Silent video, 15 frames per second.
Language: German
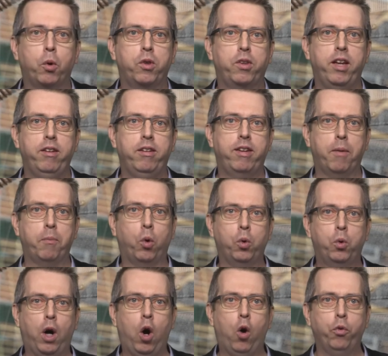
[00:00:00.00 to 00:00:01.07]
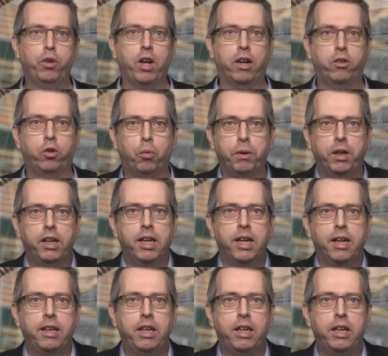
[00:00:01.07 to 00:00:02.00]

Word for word: Prozent der Bruttoauftragssumme,